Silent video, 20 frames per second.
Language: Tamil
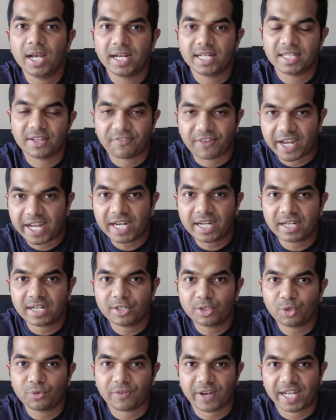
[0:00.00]
இந்த ஃபைவ்
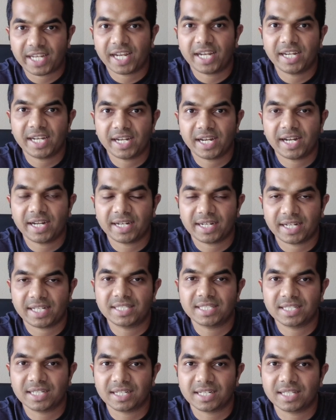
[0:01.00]
ஹண்ட்ரட் டு ஃபைவ் நைன்டி நைன்
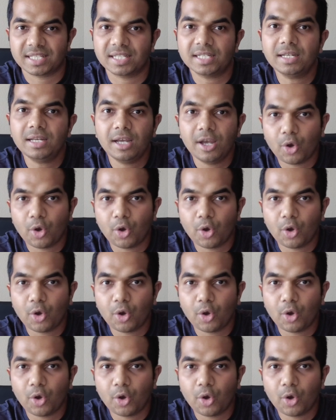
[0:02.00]
ரேஞ்சுங்கிறது